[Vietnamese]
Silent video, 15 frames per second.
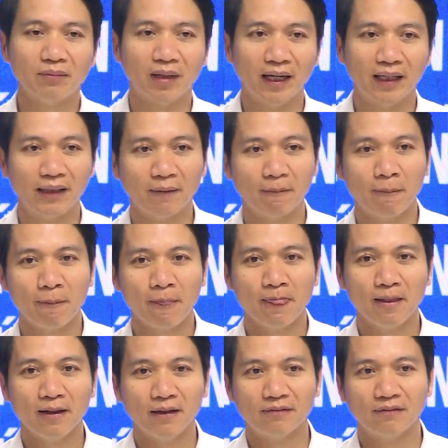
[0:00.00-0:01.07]
4 đơn vị trực thuộc –
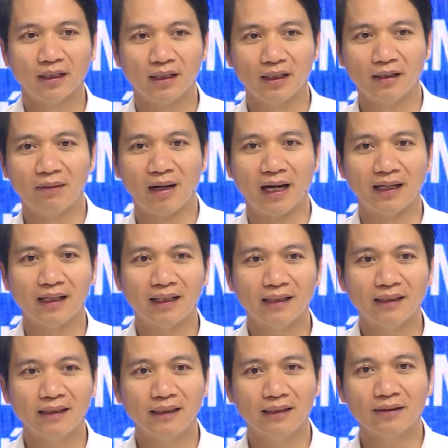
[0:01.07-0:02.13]
tặng danh hiệu đơn vị
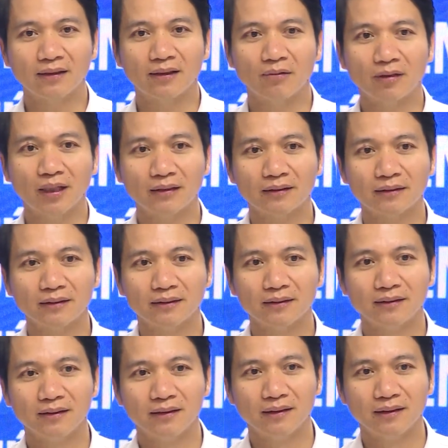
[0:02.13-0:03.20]
tiên tiến trong công tác hội